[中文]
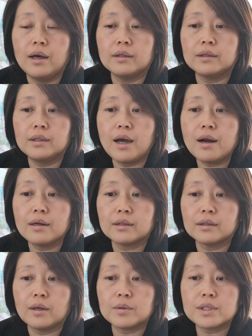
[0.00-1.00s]
呃，第二
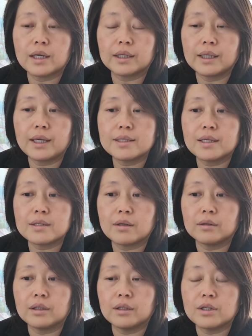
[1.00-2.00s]
个呢，我想给大家介
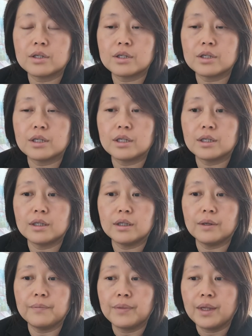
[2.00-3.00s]
绍的呢，是一
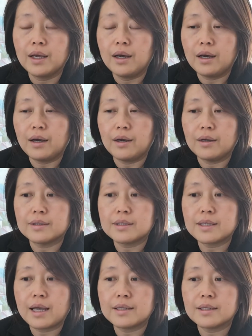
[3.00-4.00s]
个呃，
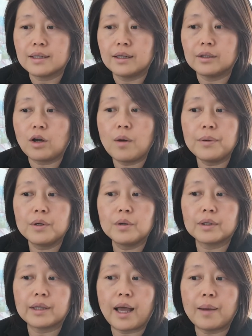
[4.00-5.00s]
在这个
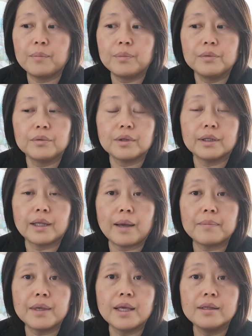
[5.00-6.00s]
Etobicoke 南部
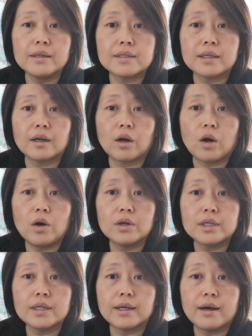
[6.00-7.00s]
南面的这个 c o
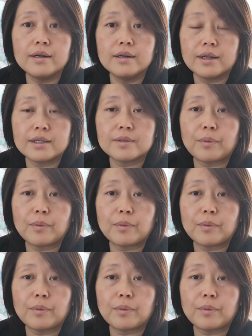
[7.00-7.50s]
l d i n Gardner g